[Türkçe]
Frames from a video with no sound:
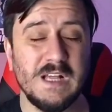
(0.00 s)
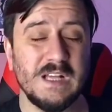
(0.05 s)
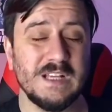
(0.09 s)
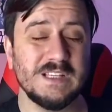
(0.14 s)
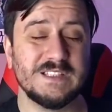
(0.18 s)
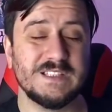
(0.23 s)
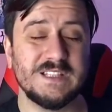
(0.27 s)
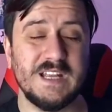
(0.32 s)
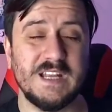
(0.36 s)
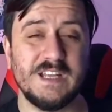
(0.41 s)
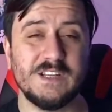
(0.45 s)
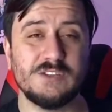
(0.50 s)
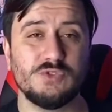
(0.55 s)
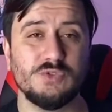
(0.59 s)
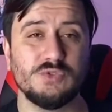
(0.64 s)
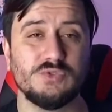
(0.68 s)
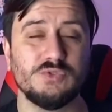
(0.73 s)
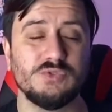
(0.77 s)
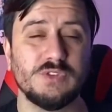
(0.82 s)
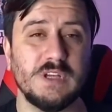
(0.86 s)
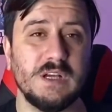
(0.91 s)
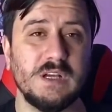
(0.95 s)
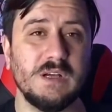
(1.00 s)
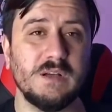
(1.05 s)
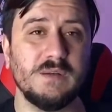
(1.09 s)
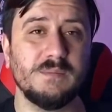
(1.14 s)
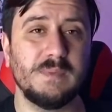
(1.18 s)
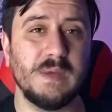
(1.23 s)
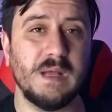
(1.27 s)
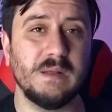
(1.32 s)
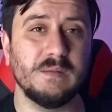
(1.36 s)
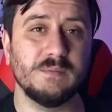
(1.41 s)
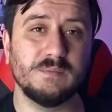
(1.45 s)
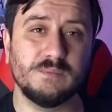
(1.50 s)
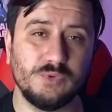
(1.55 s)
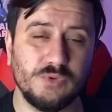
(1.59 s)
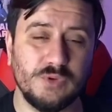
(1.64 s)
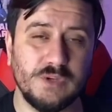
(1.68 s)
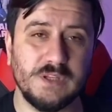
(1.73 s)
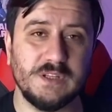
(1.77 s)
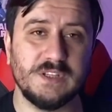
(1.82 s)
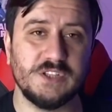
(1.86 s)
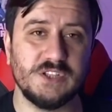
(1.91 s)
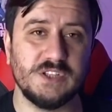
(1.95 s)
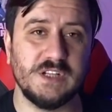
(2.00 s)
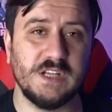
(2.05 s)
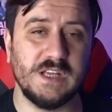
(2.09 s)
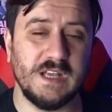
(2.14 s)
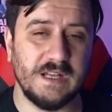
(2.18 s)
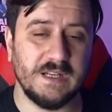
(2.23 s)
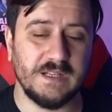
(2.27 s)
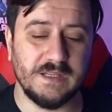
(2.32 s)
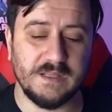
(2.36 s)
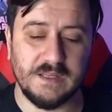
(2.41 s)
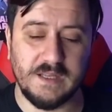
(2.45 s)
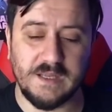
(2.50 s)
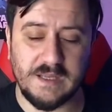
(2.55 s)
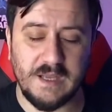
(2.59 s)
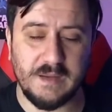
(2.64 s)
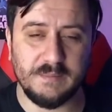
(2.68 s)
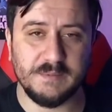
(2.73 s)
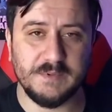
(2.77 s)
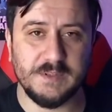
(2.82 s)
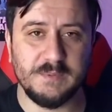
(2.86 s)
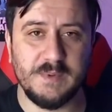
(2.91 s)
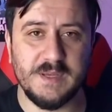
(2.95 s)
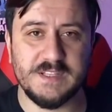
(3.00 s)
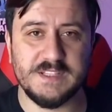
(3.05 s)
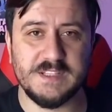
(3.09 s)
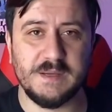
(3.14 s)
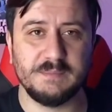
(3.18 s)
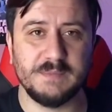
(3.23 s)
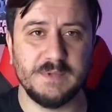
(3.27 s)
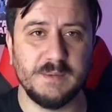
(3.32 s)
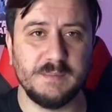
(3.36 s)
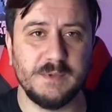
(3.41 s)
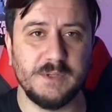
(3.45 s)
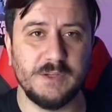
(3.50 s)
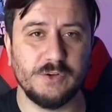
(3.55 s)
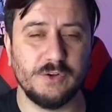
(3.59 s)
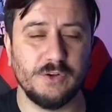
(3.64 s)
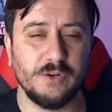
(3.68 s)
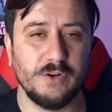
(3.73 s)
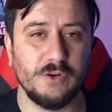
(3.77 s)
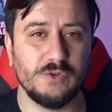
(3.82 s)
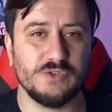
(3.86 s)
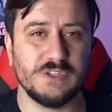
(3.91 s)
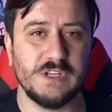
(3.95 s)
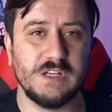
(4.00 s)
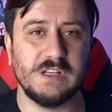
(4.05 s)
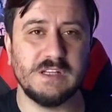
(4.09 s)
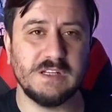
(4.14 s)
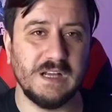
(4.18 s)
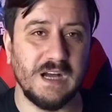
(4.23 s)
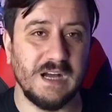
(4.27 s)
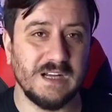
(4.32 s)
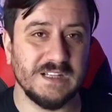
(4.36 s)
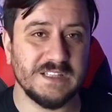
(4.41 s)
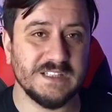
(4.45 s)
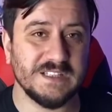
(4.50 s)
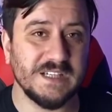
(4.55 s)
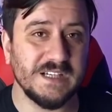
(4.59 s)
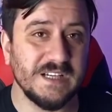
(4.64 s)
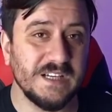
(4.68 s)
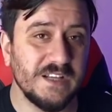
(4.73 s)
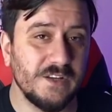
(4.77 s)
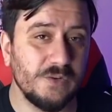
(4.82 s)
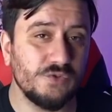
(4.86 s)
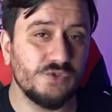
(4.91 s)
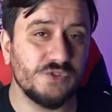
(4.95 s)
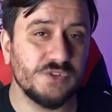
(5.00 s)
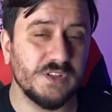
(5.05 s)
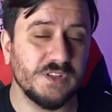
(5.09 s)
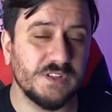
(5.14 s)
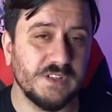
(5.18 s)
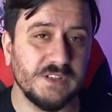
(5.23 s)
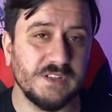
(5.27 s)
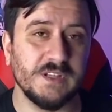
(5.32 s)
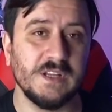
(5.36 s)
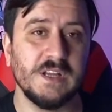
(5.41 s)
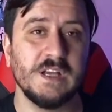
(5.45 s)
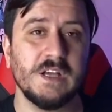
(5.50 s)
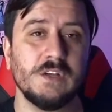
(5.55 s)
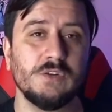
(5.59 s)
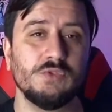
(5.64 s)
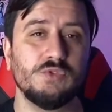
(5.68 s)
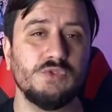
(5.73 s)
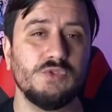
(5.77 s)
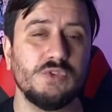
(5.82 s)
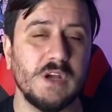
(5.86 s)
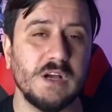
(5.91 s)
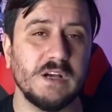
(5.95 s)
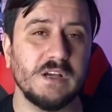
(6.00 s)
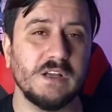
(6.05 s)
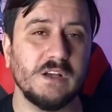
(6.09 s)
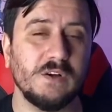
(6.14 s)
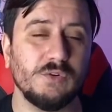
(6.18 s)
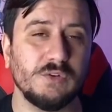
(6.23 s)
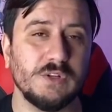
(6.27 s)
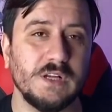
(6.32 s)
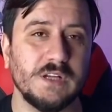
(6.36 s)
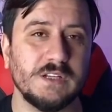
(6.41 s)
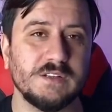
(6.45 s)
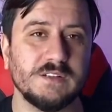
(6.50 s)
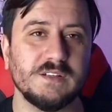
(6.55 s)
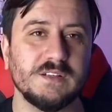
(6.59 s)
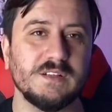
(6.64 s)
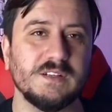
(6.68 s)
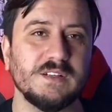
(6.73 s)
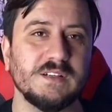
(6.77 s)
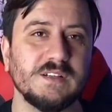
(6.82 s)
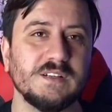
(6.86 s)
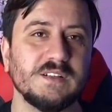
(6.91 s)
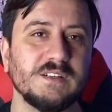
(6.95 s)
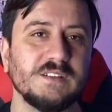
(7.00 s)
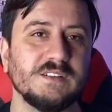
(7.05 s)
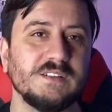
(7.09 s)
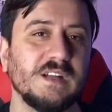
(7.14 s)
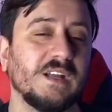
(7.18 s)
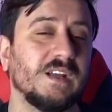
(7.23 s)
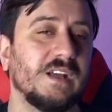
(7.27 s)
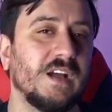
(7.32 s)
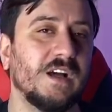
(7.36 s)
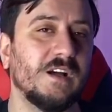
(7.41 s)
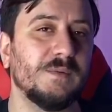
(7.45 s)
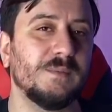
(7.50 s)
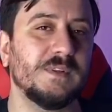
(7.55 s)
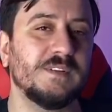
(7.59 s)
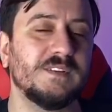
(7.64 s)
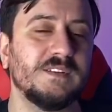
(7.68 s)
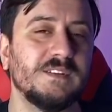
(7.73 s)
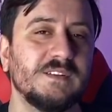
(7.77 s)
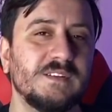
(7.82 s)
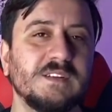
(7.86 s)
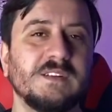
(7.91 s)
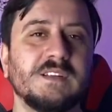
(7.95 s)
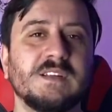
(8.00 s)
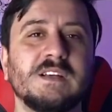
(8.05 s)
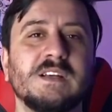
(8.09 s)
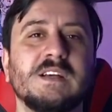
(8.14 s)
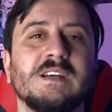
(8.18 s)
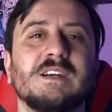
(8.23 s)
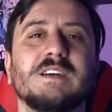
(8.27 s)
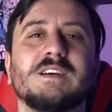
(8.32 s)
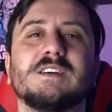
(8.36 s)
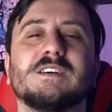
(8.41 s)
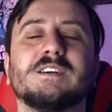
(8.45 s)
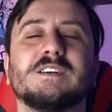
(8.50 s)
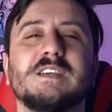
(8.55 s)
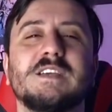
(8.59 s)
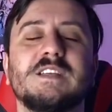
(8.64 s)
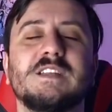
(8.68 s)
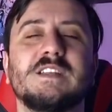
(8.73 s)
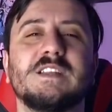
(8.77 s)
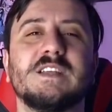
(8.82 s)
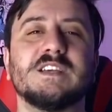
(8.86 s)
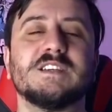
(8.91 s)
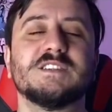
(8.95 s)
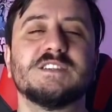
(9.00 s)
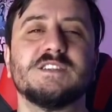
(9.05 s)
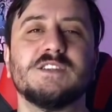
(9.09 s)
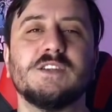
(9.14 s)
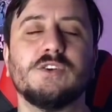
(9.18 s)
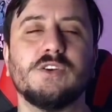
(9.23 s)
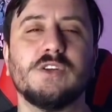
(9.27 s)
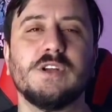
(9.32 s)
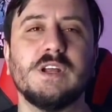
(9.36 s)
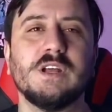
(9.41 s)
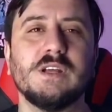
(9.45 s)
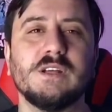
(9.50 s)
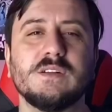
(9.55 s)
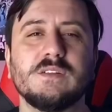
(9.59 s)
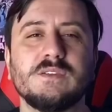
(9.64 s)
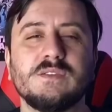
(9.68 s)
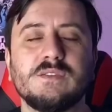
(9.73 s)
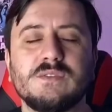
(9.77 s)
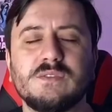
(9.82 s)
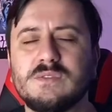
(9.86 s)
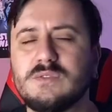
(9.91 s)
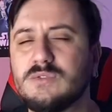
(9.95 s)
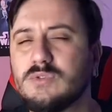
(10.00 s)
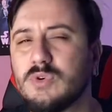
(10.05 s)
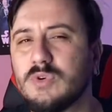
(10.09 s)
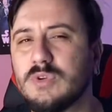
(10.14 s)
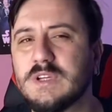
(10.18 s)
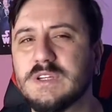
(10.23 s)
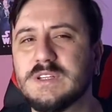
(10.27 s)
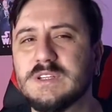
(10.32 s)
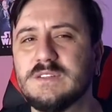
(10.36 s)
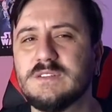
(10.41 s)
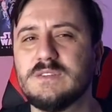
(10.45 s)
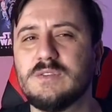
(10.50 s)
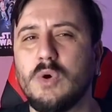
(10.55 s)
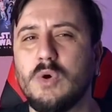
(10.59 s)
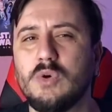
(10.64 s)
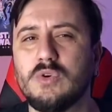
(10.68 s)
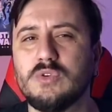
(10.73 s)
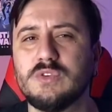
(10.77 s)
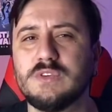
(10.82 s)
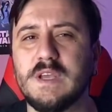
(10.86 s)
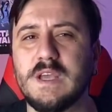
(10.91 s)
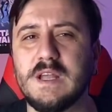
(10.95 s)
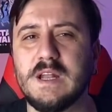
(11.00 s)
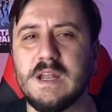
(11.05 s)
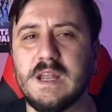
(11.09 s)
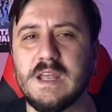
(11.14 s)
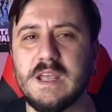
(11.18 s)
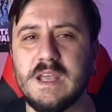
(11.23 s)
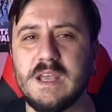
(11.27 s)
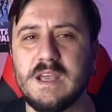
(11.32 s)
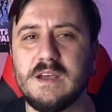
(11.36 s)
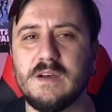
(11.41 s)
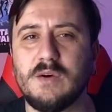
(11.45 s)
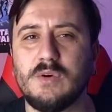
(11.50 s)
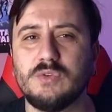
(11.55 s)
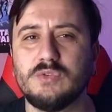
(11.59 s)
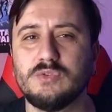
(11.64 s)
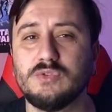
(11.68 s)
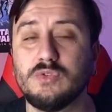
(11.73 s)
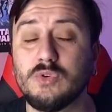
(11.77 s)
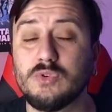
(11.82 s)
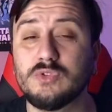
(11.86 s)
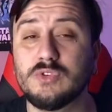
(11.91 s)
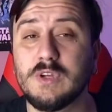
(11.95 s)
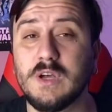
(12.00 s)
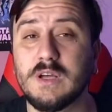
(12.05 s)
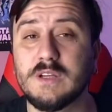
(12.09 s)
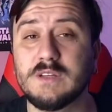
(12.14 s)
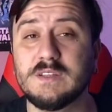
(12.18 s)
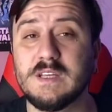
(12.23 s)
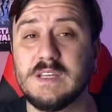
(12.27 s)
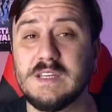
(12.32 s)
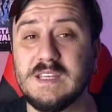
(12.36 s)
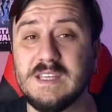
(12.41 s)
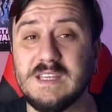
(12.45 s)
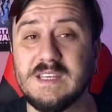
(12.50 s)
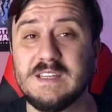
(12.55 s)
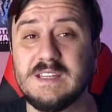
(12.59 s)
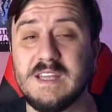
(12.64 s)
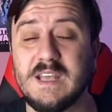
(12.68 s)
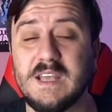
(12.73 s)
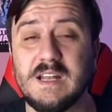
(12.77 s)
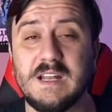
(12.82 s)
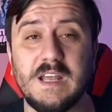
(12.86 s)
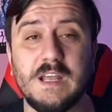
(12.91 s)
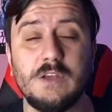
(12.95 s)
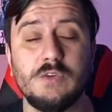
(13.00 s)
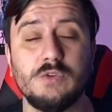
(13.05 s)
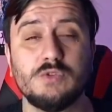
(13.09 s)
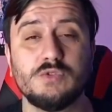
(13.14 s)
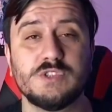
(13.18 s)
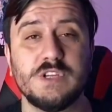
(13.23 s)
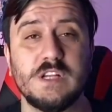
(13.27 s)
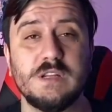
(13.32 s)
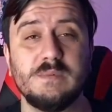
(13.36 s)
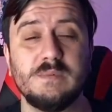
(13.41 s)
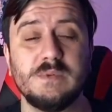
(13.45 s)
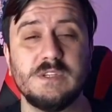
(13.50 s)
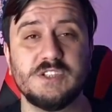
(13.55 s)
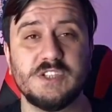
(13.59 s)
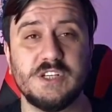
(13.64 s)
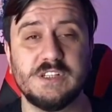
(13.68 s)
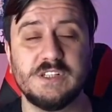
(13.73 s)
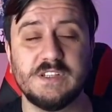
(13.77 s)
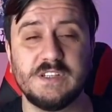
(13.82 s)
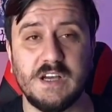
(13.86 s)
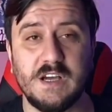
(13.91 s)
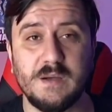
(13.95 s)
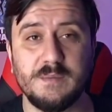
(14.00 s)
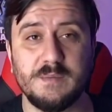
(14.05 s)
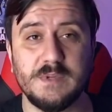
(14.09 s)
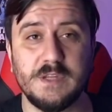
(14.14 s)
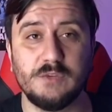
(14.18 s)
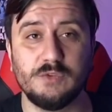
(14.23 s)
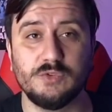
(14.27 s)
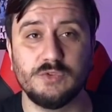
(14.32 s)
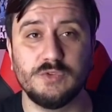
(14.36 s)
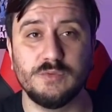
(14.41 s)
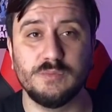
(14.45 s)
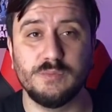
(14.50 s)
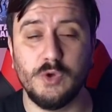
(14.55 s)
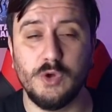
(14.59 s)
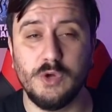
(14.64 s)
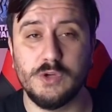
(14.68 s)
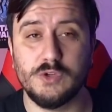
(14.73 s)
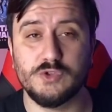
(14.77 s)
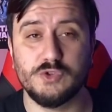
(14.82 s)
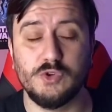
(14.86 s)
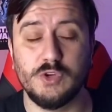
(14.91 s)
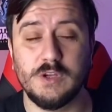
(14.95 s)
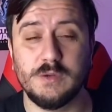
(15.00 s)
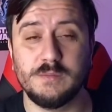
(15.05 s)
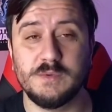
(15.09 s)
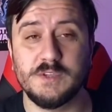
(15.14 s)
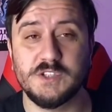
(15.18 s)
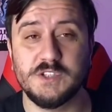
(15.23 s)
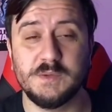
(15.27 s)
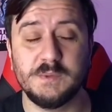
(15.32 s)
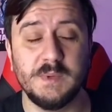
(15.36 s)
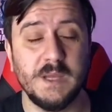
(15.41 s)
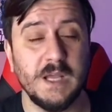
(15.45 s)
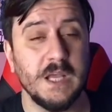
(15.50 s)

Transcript: Sene sonunda ben bu gidişte yani yaptığım hesaplamalara göre özellikle asgari ücretin dünyaya olan e, rekabetinin e, indeksine göre doların 10 TL'ye 10 nokta hatta 2 TL'ye yükselebileceğini tahmin ediyordum. Böyle söylemiştim.